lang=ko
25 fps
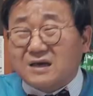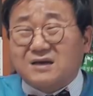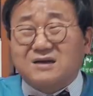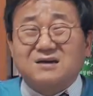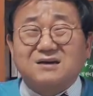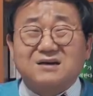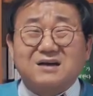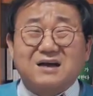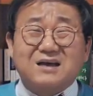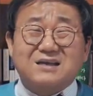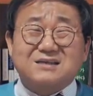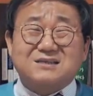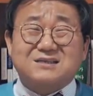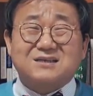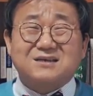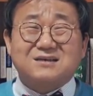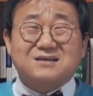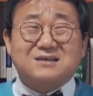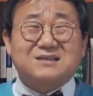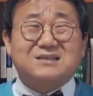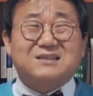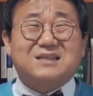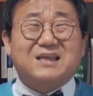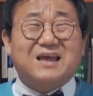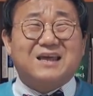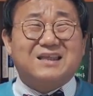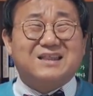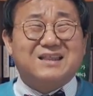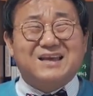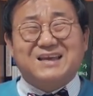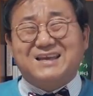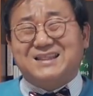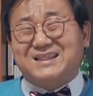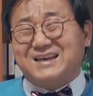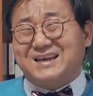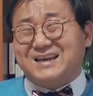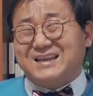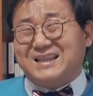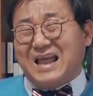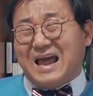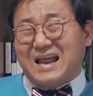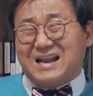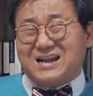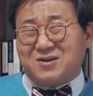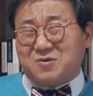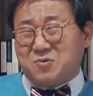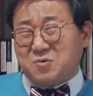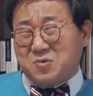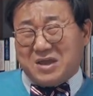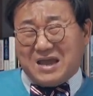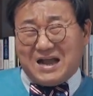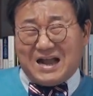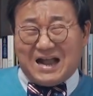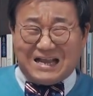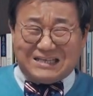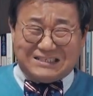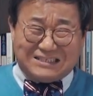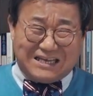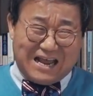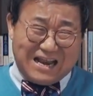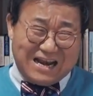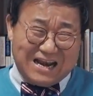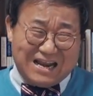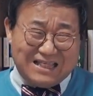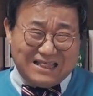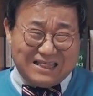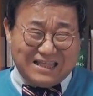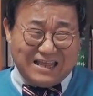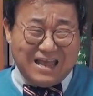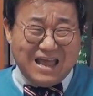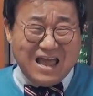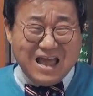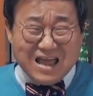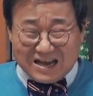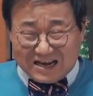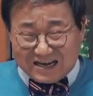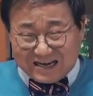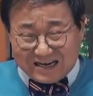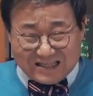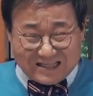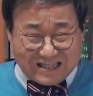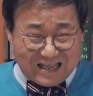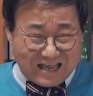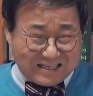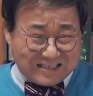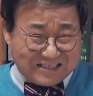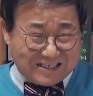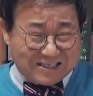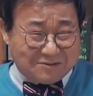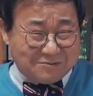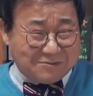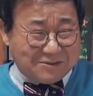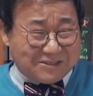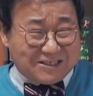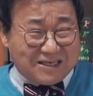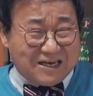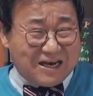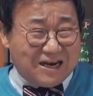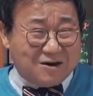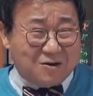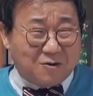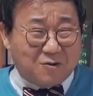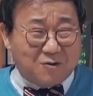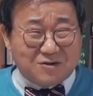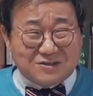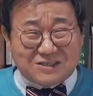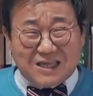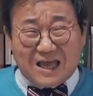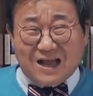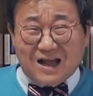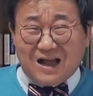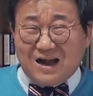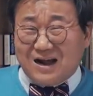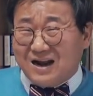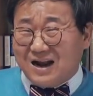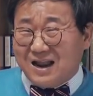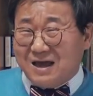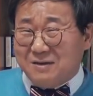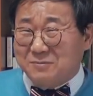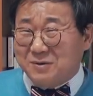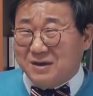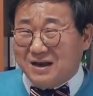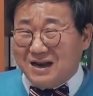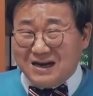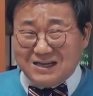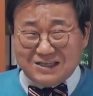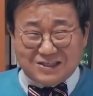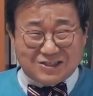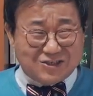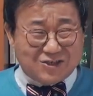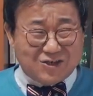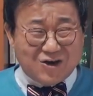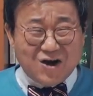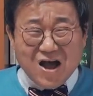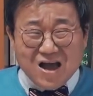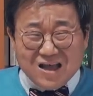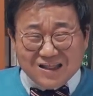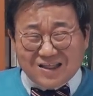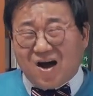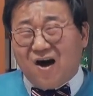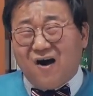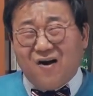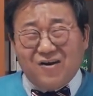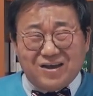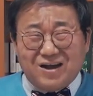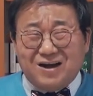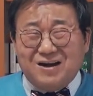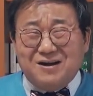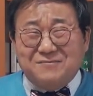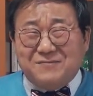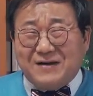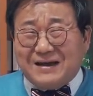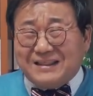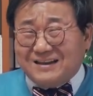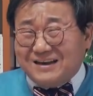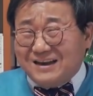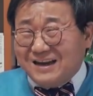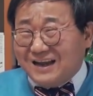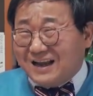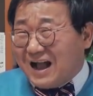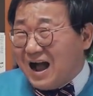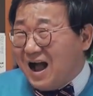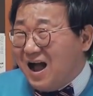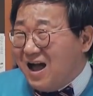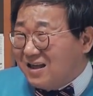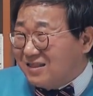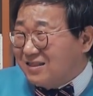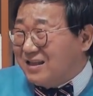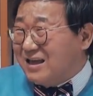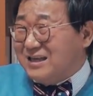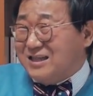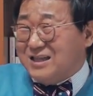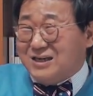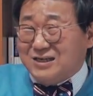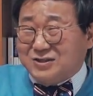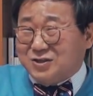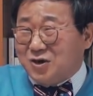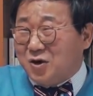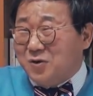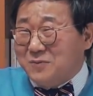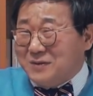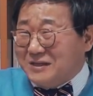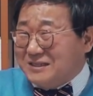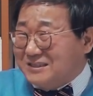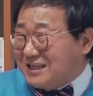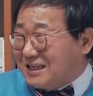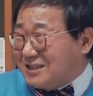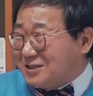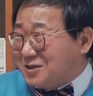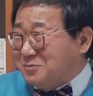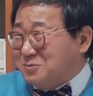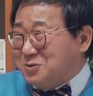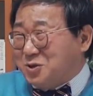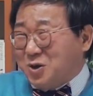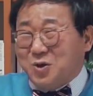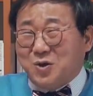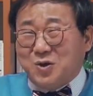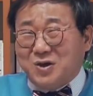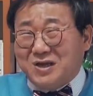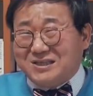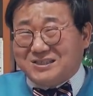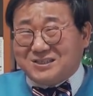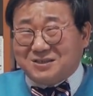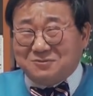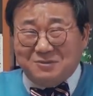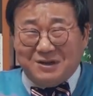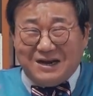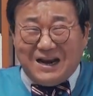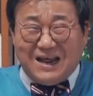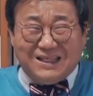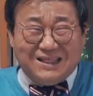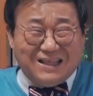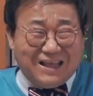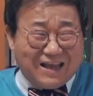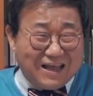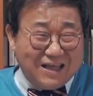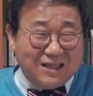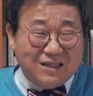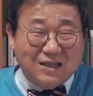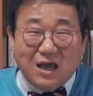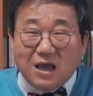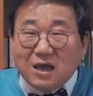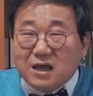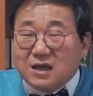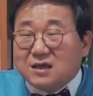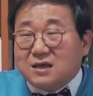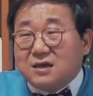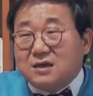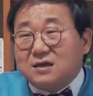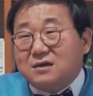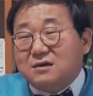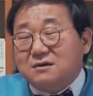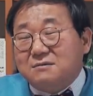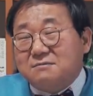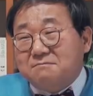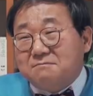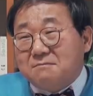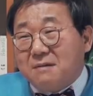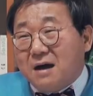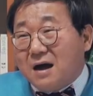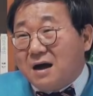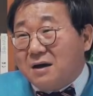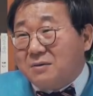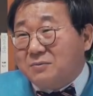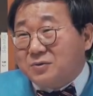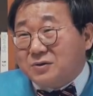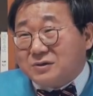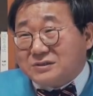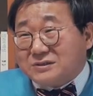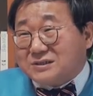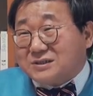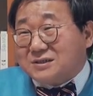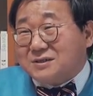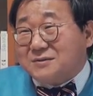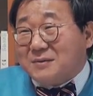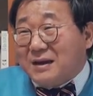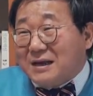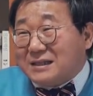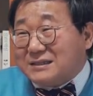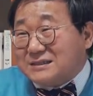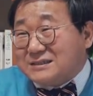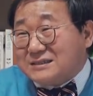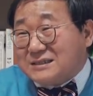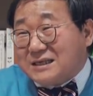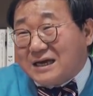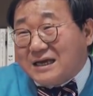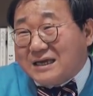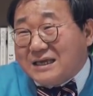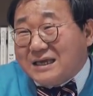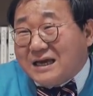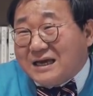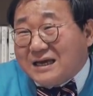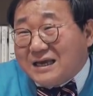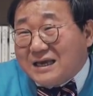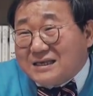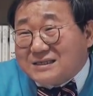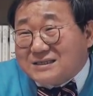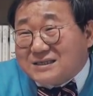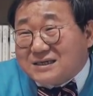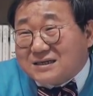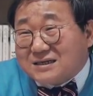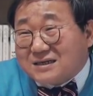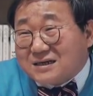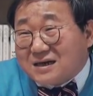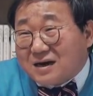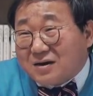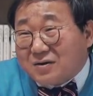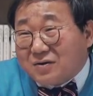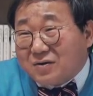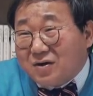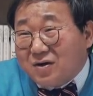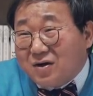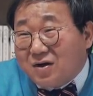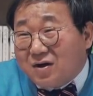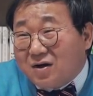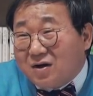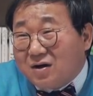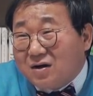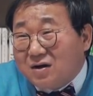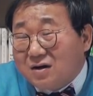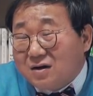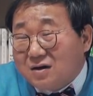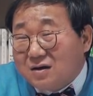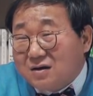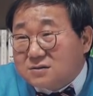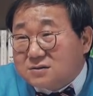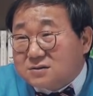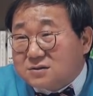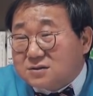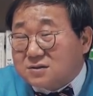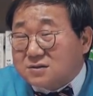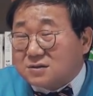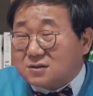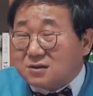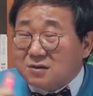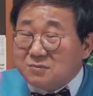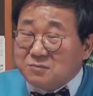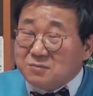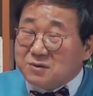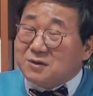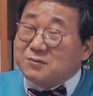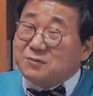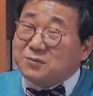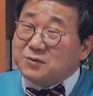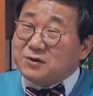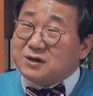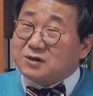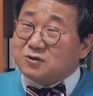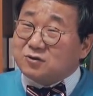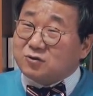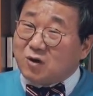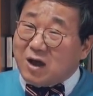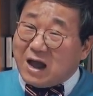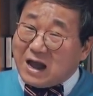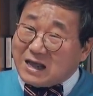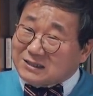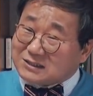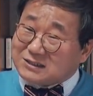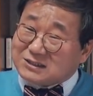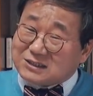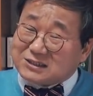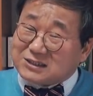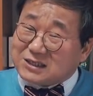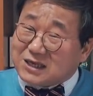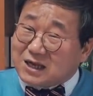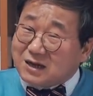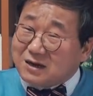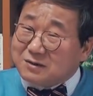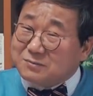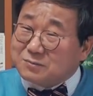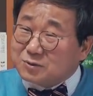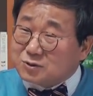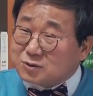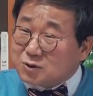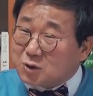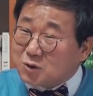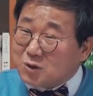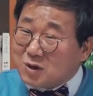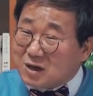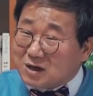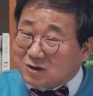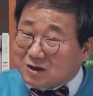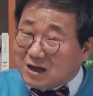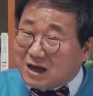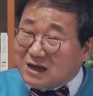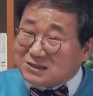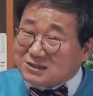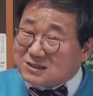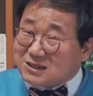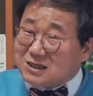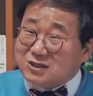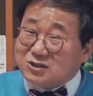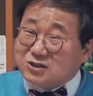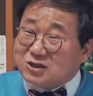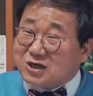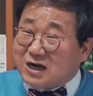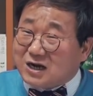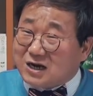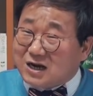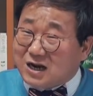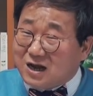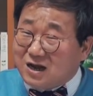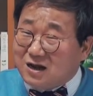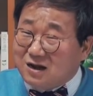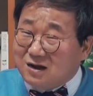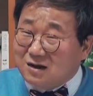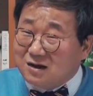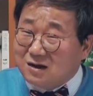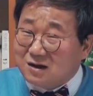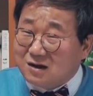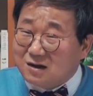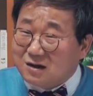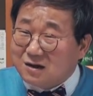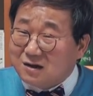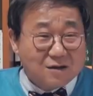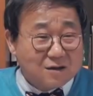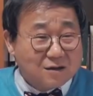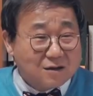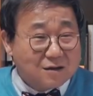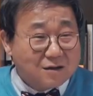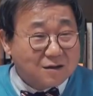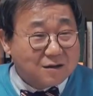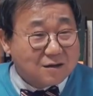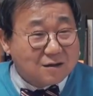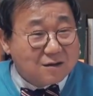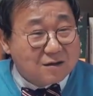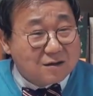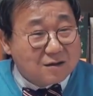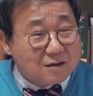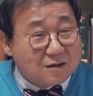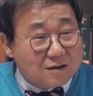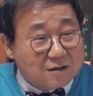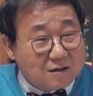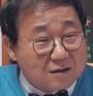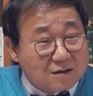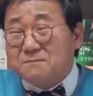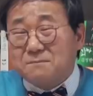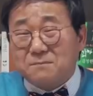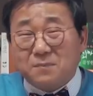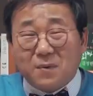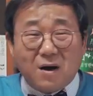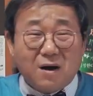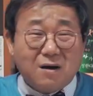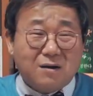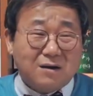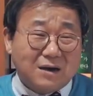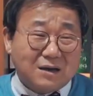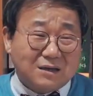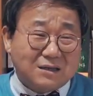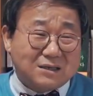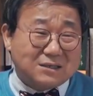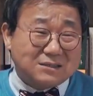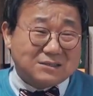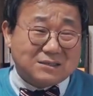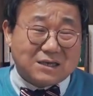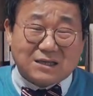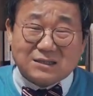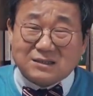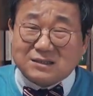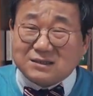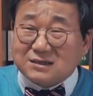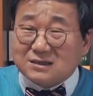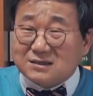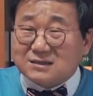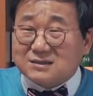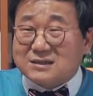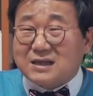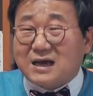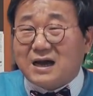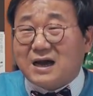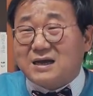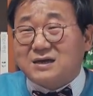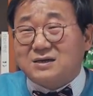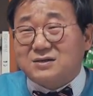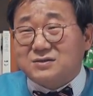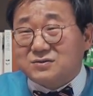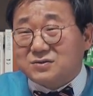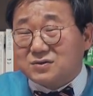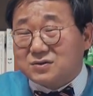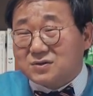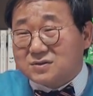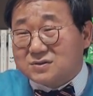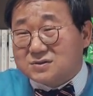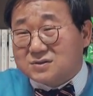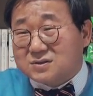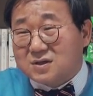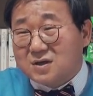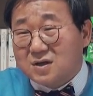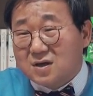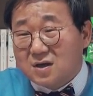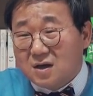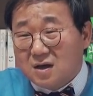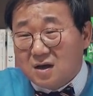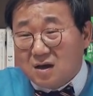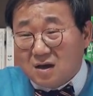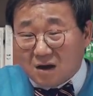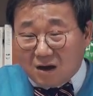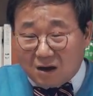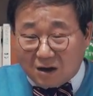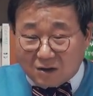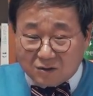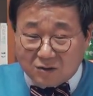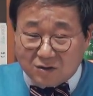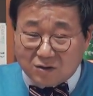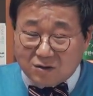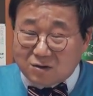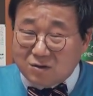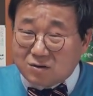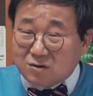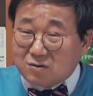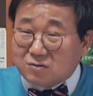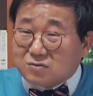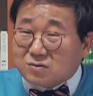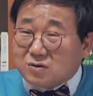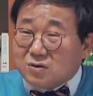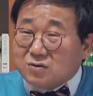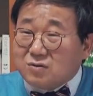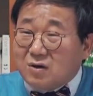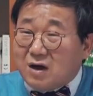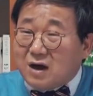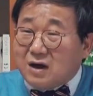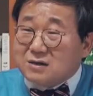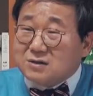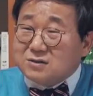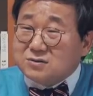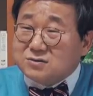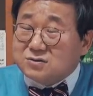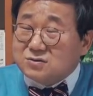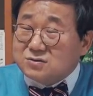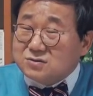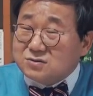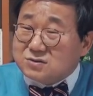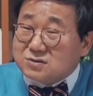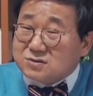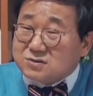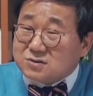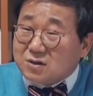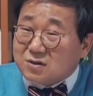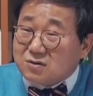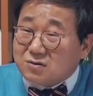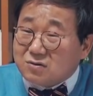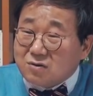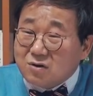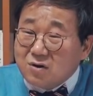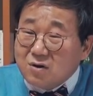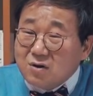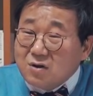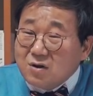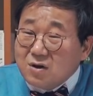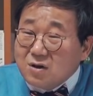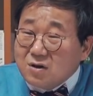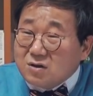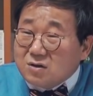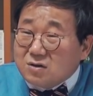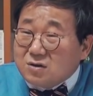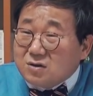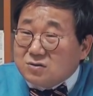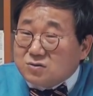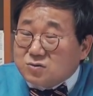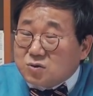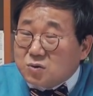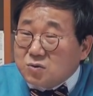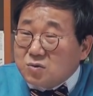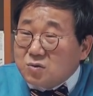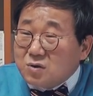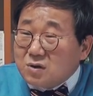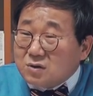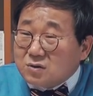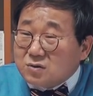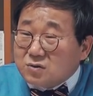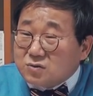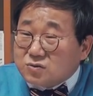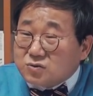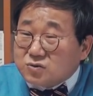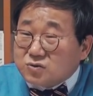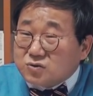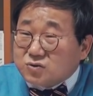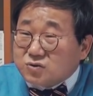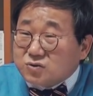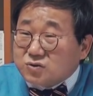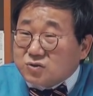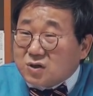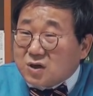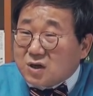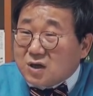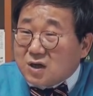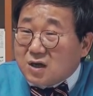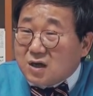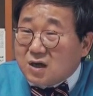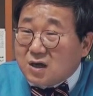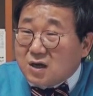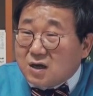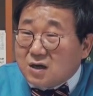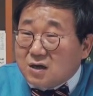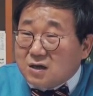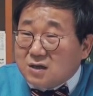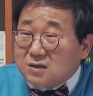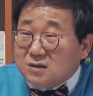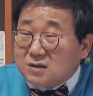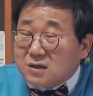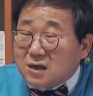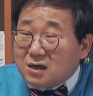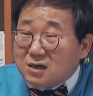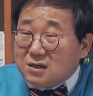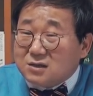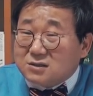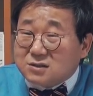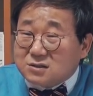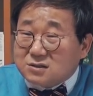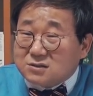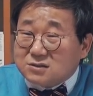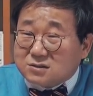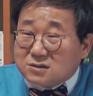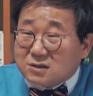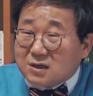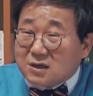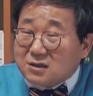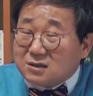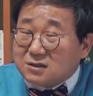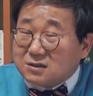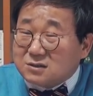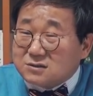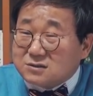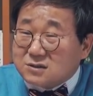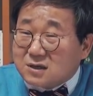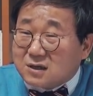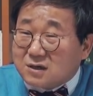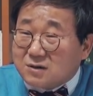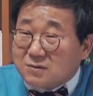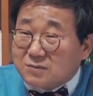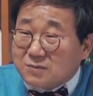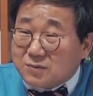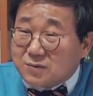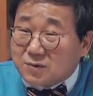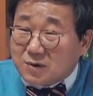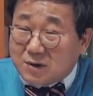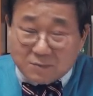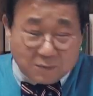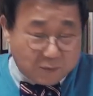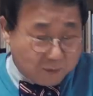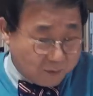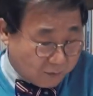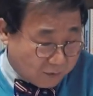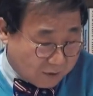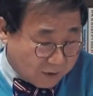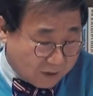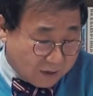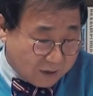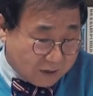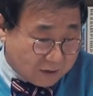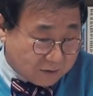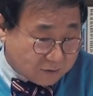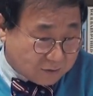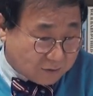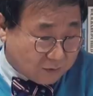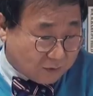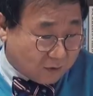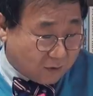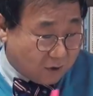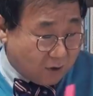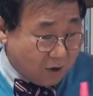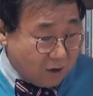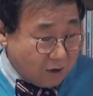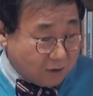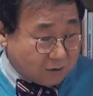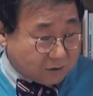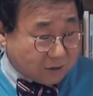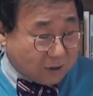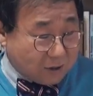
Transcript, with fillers: 근데 음. 그거에서 그때 너희들이 나를 공격하지 않았니? 그런데 지금 지내놓고 생각을 하면 할수록 더 열받으니까 너희들 좀 이제 좀 조용히 있으면 안 되겠니? 이런 마음으로 지금 안지사가 이야기했을 거라고요. 지금 이분이 누가 안지사가 뭐 초등학교 학생인 줄 알아요? 그건 뻔한 기자들이 그냥 하는 소리지. 아니 그래도 안희정 지사를 이 초등학교 수준의 인텔리전스가 있는 사람으로 하면 곤란하죠.